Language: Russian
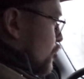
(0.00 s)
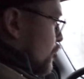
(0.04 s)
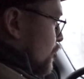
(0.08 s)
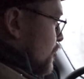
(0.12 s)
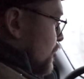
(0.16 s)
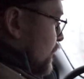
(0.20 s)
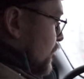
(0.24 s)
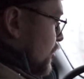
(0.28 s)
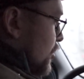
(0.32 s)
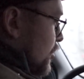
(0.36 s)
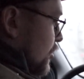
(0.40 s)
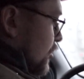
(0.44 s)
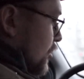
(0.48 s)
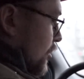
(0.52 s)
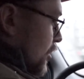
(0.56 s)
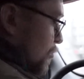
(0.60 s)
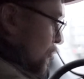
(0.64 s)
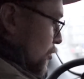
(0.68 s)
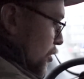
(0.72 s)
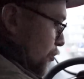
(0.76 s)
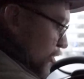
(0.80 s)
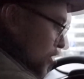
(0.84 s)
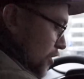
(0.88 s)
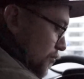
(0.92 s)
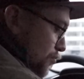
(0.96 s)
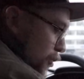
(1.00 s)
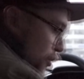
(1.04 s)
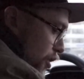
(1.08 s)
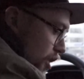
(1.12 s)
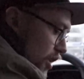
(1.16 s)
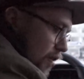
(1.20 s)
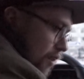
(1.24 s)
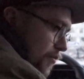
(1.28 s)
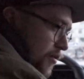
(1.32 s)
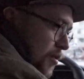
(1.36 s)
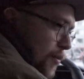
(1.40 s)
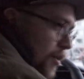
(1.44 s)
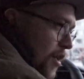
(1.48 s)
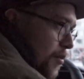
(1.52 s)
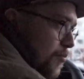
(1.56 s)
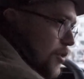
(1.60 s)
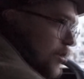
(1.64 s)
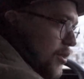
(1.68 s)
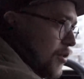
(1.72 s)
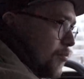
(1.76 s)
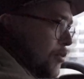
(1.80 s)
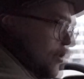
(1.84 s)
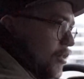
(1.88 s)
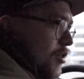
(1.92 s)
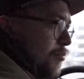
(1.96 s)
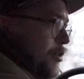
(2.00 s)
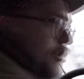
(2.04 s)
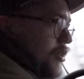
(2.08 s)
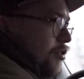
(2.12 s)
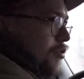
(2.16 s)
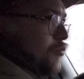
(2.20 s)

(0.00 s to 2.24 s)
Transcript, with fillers: вот очень сильно, это когда у меня был белый автомобиль был,